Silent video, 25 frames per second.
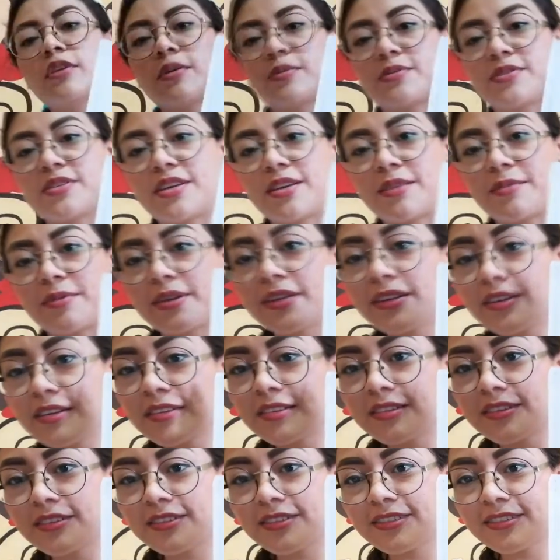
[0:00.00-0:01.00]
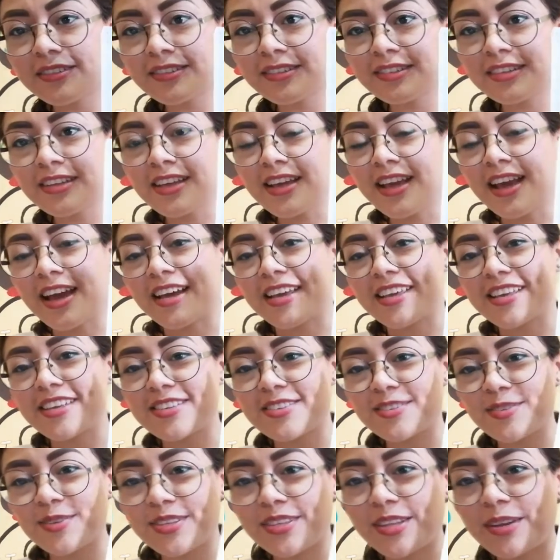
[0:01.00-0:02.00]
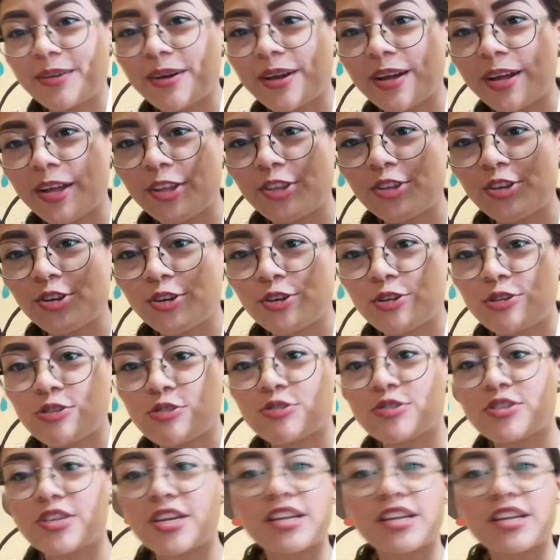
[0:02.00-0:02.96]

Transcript: Observen, aquí estuve trabajando con un